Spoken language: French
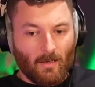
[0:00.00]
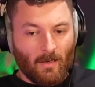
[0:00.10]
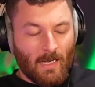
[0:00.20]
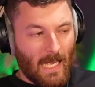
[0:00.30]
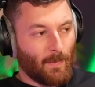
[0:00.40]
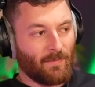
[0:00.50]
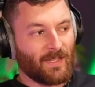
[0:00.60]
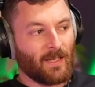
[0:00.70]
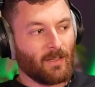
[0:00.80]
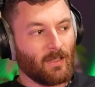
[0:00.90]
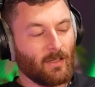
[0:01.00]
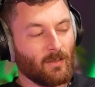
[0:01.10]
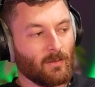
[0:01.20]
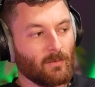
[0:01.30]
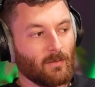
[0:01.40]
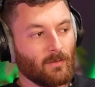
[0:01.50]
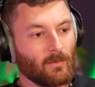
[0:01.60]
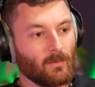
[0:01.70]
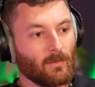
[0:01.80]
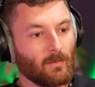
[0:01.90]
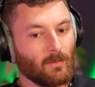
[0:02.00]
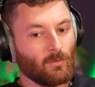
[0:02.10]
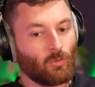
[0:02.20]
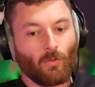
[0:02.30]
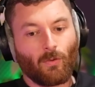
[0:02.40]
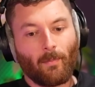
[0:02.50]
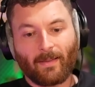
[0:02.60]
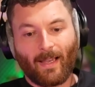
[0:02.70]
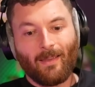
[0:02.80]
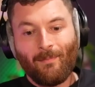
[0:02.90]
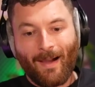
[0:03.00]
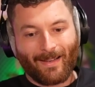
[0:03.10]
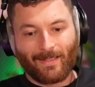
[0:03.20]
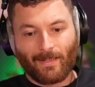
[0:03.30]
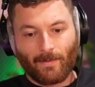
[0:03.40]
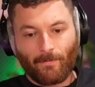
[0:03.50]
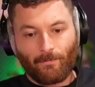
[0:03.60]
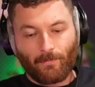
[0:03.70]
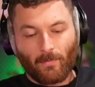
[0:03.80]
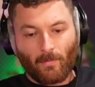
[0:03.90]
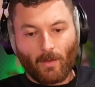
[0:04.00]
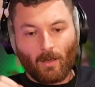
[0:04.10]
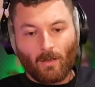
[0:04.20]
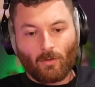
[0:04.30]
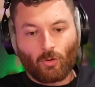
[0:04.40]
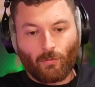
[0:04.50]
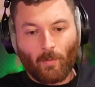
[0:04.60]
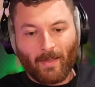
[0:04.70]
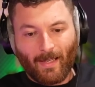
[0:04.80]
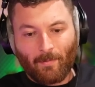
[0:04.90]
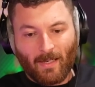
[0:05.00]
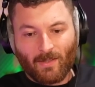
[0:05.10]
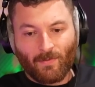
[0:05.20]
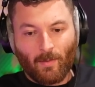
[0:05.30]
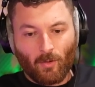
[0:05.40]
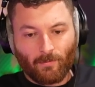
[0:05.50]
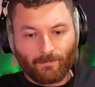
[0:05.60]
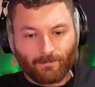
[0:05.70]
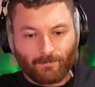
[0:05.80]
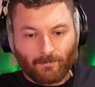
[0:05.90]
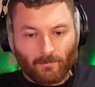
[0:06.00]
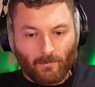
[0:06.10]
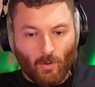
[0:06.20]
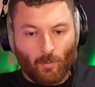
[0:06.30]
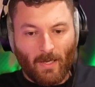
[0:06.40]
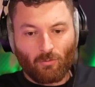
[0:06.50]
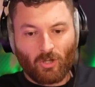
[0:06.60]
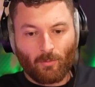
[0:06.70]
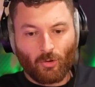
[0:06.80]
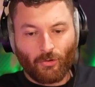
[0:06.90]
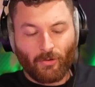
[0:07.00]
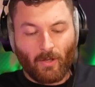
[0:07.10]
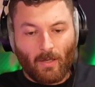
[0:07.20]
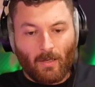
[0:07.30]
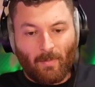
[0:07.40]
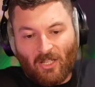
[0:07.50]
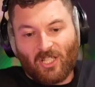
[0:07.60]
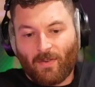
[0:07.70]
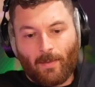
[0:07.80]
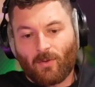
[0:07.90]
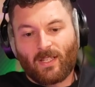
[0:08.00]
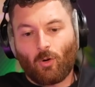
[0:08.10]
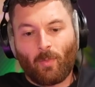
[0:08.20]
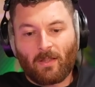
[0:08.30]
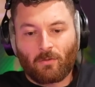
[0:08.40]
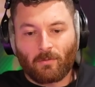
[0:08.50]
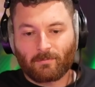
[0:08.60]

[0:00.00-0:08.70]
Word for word: l'arbre il faisait deux fois ma taille max. Deux fois ma taille max, vraiment. Aubagne ou Jemenos Bah, j'ai vraiment dit Aubagne, quoi.